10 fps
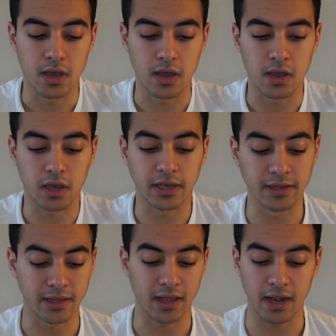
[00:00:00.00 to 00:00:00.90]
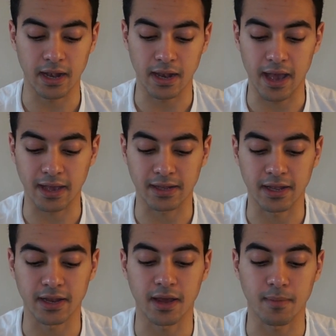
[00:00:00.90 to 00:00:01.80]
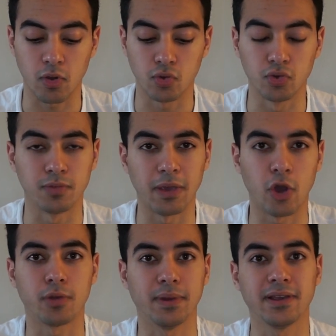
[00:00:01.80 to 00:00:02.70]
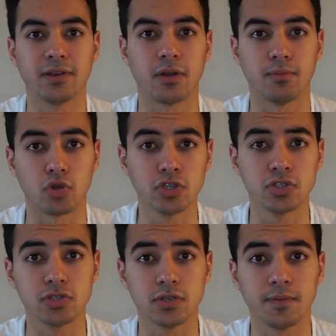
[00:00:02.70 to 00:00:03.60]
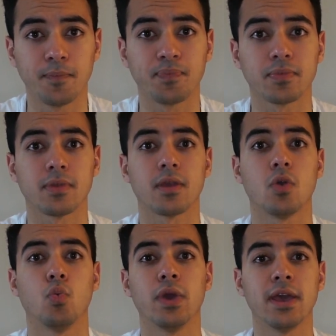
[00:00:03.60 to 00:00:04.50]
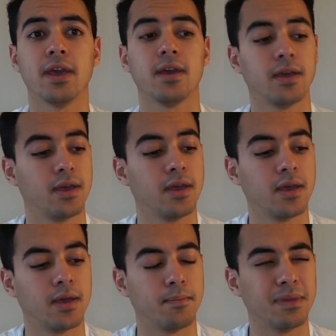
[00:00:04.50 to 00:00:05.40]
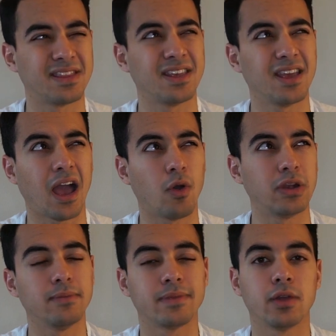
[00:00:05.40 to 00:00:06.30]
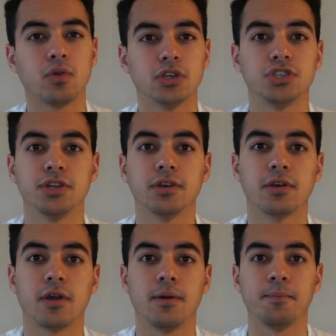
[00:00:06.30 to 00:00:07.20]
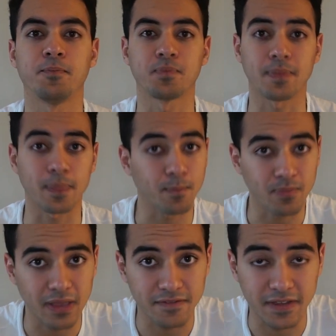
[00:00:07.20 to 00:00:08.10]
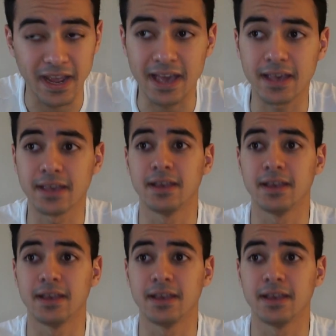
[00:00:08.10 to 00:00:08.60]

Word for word: آه، غير كده الاكل هنا موجود 140 جرام رز و 200 حوالي 220 جرام فراخ